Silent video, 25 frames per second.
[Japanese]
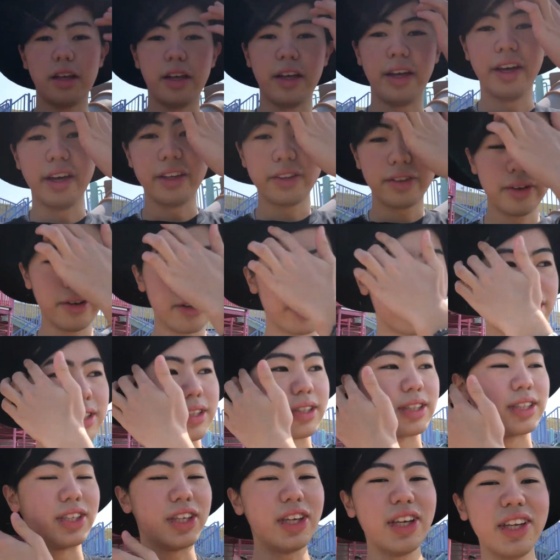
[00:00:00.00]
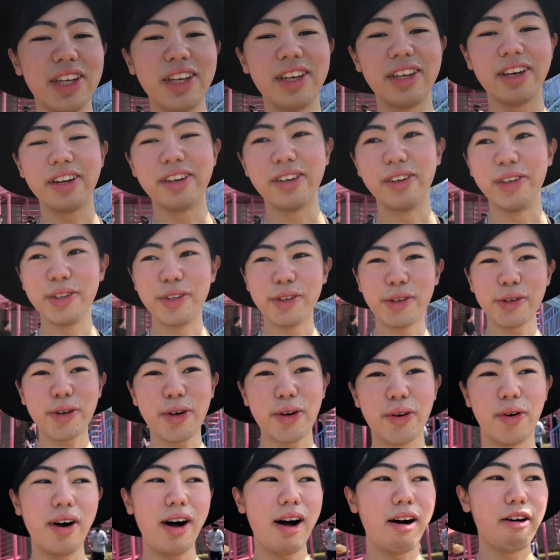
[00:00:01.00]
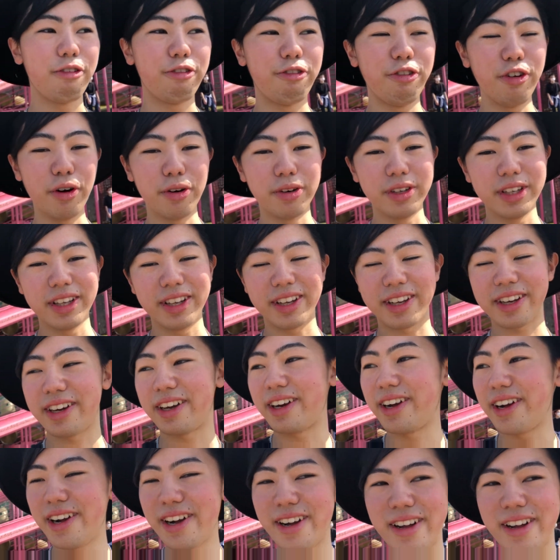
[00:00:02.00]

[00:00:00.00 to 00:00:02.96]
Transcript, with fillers: えーと、次にやる鬼ごっこはフェ鬼だから